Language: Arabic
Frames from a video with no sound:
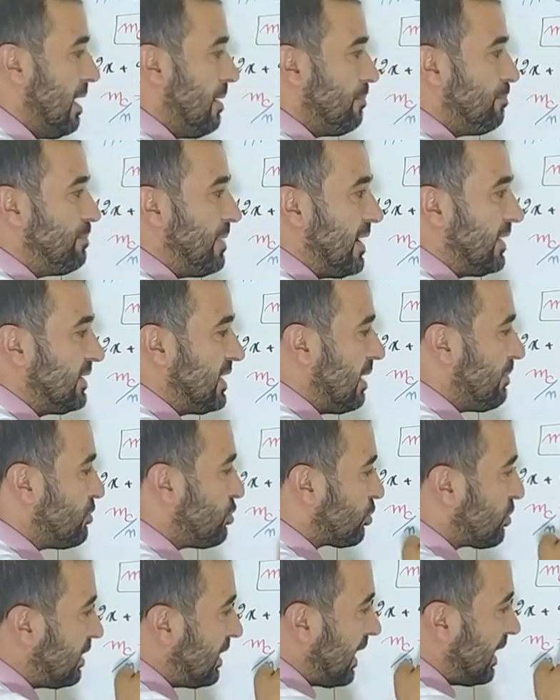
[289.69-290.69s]
مادام
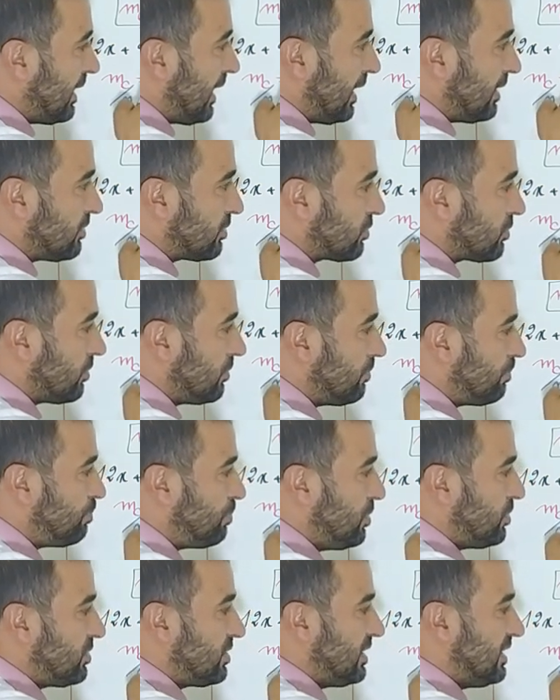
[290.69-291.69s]
دوك الآن عندكم
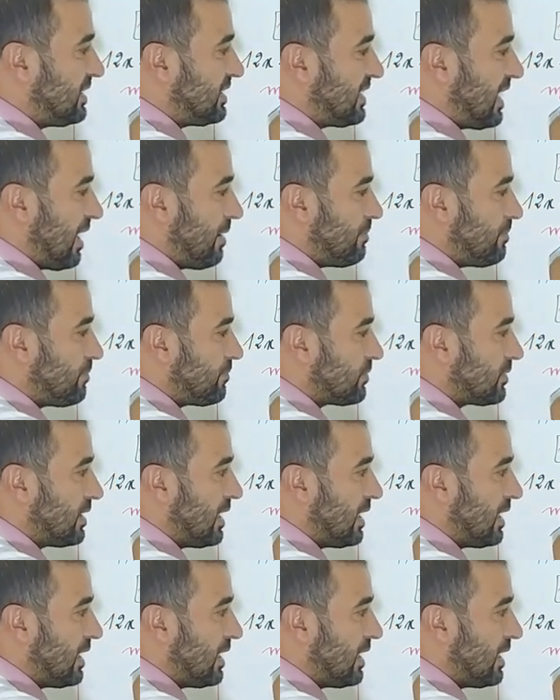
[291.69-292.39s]
بوتي تام